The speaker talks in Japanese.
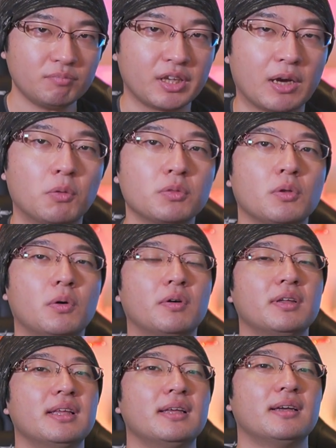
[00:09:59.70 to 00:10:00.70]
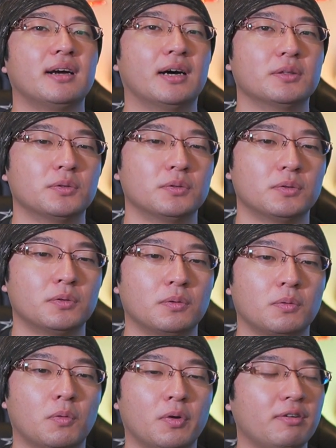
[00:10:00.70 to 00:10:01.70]
いや、本当あ
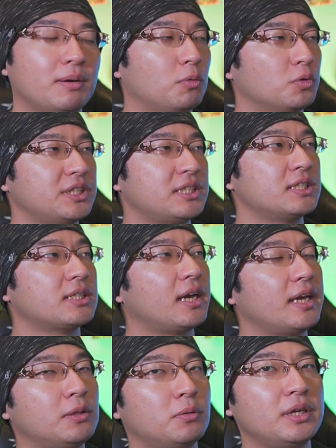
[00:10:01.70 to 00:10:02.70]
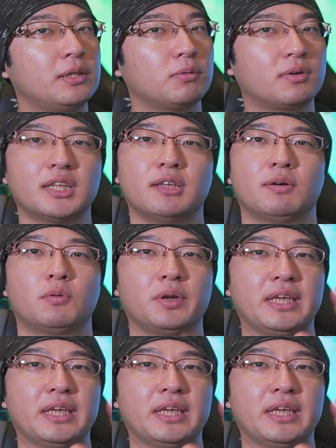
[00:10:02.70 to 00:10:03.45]
のー、これはもう室内撮りとかではこ